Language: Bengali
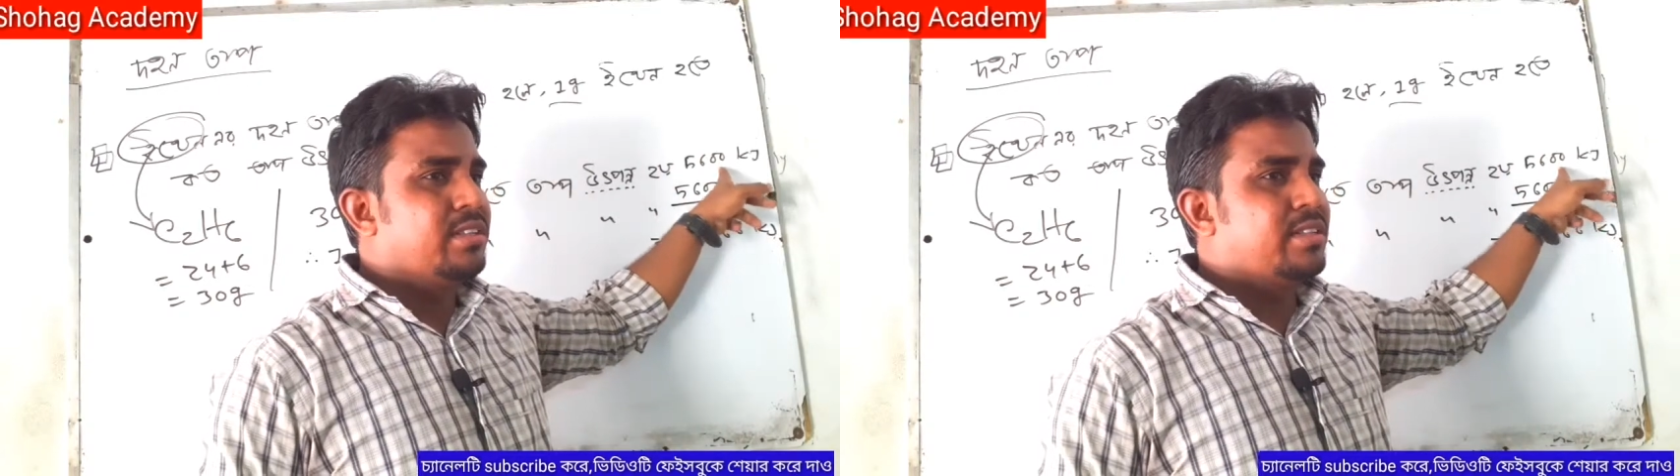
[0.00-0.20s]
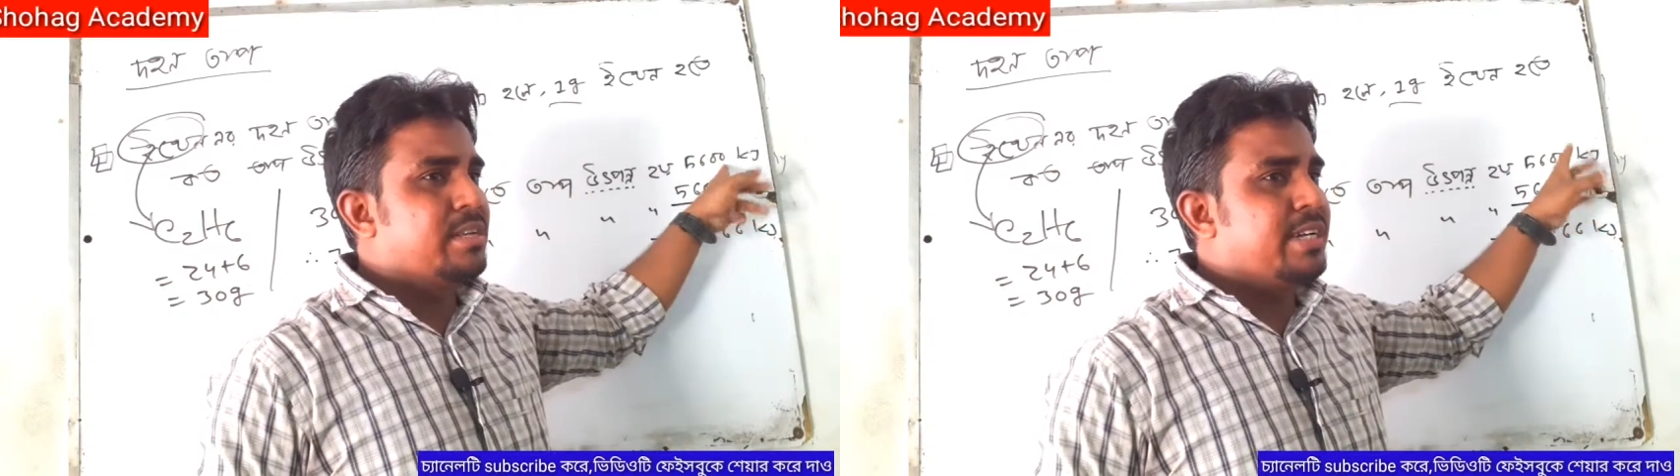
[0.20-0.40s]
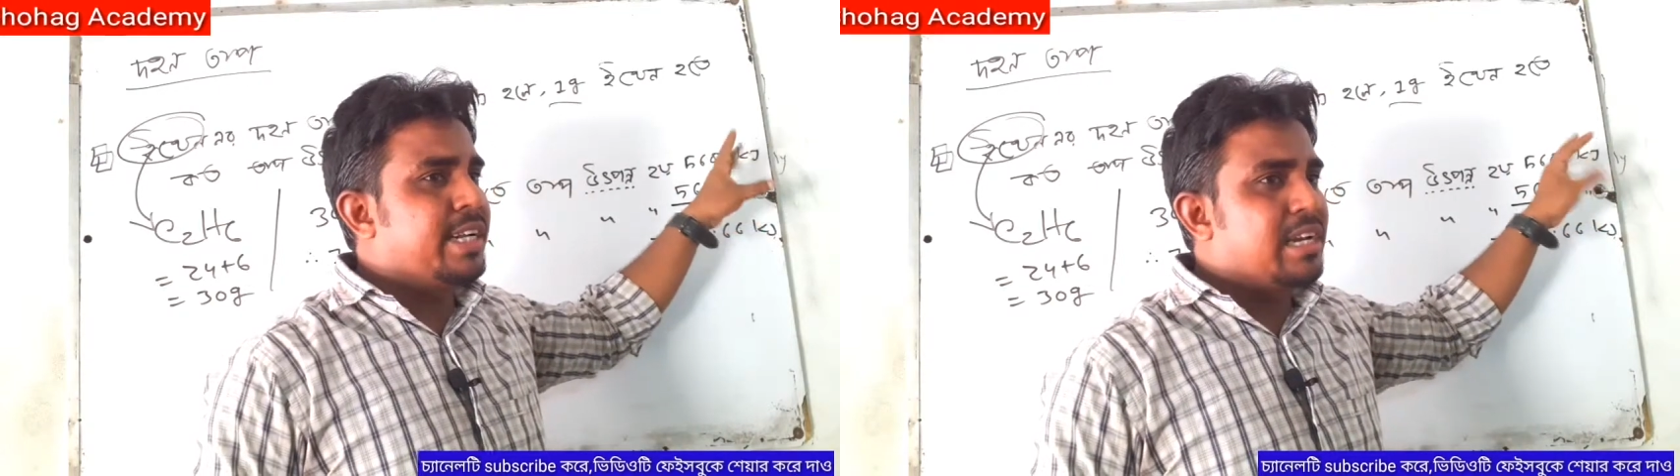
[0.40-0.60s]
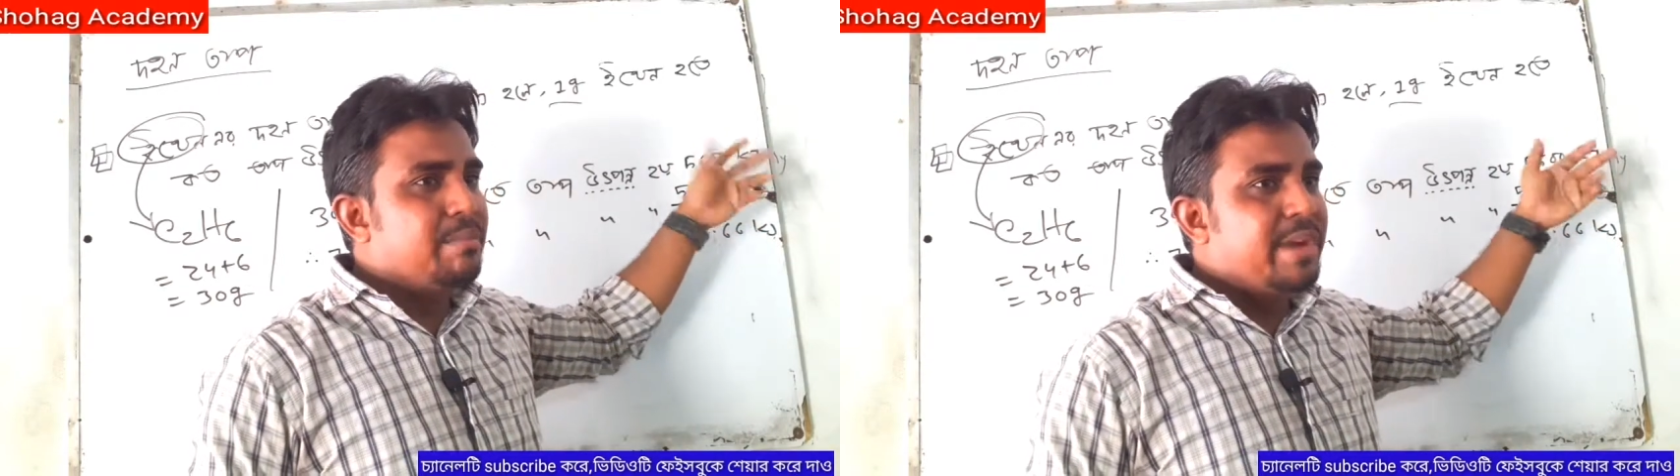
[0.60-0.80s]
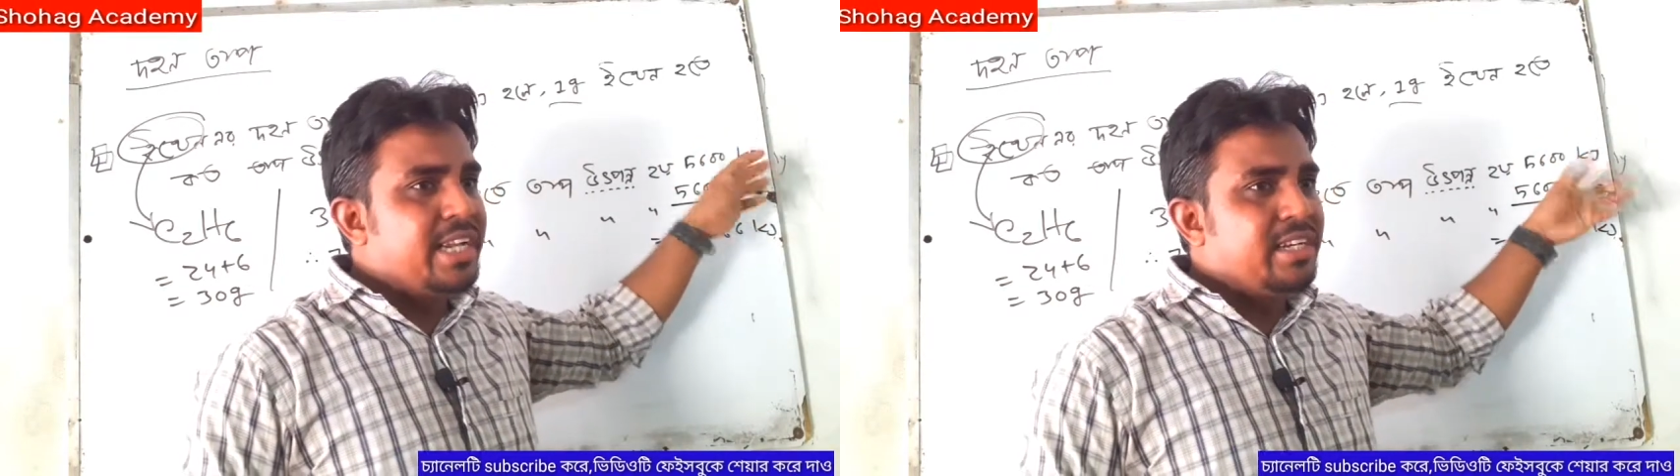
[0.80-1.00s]
তার মানে এটা
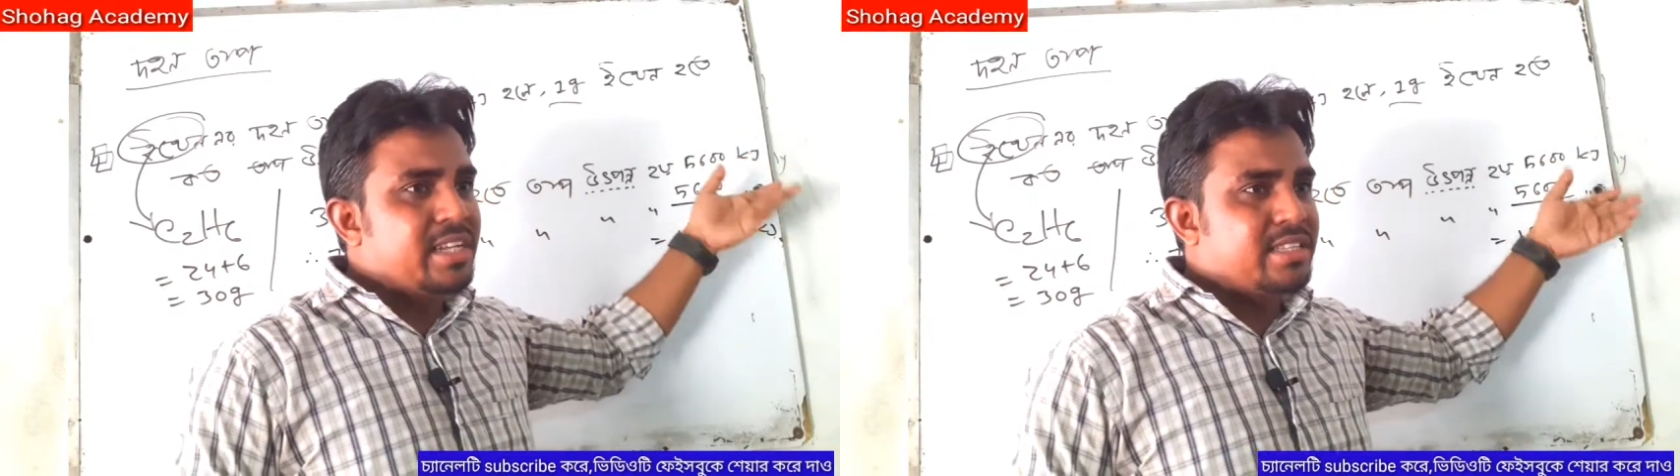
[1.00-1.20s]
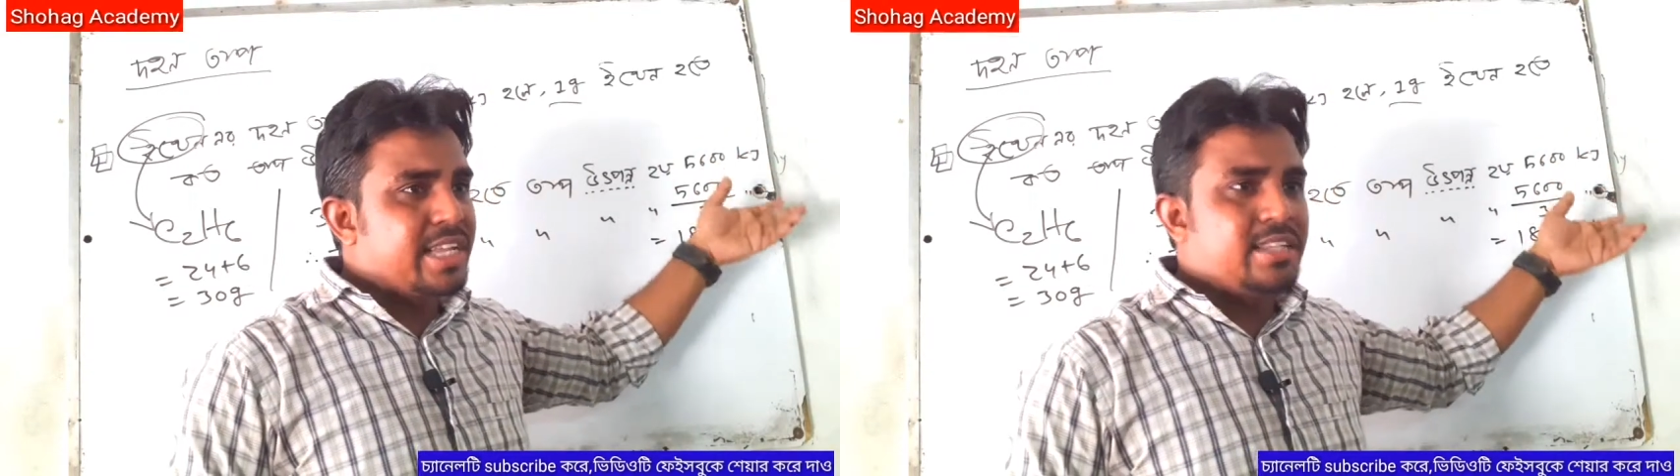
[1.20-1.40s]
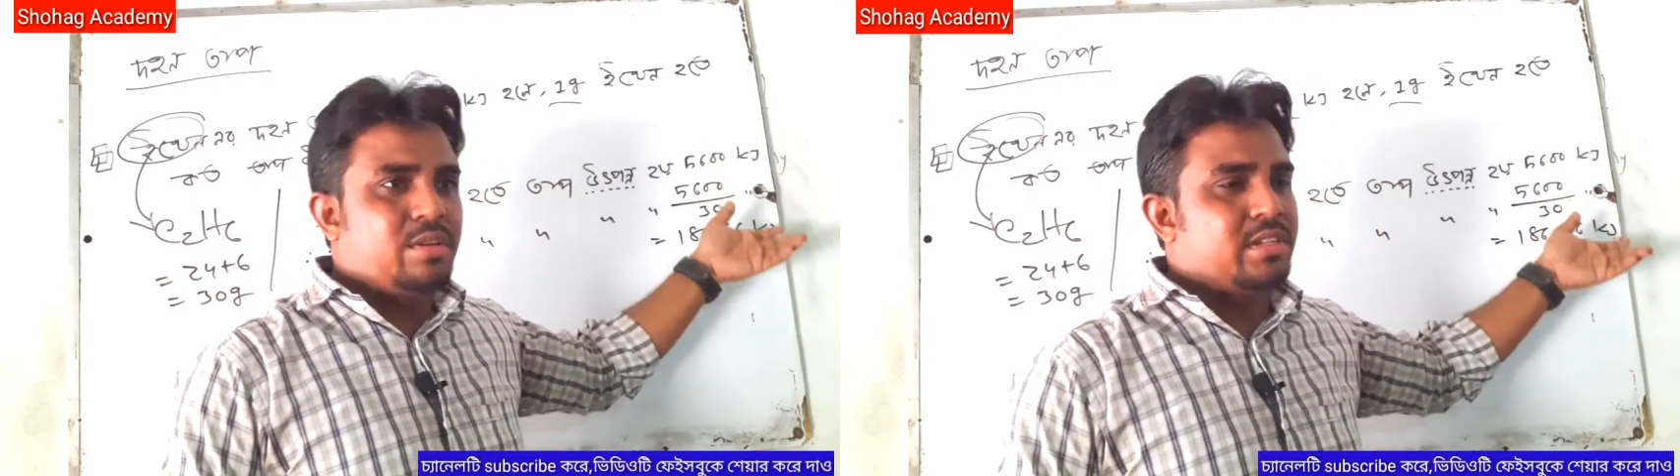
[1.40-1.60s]
মিনিংটা চেঞ্জ